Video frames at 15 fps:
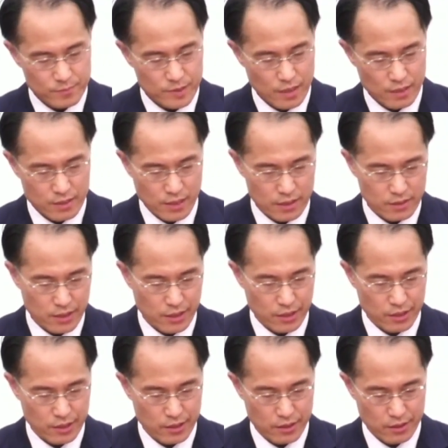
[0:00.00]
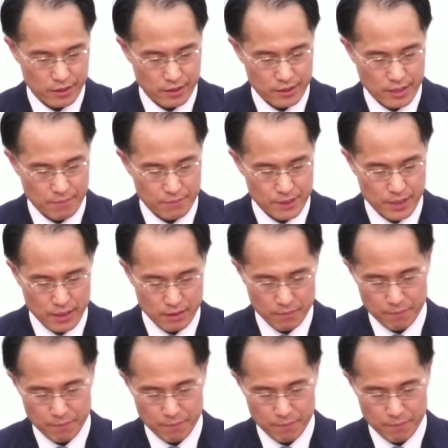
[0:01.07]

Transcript: 창세기 3장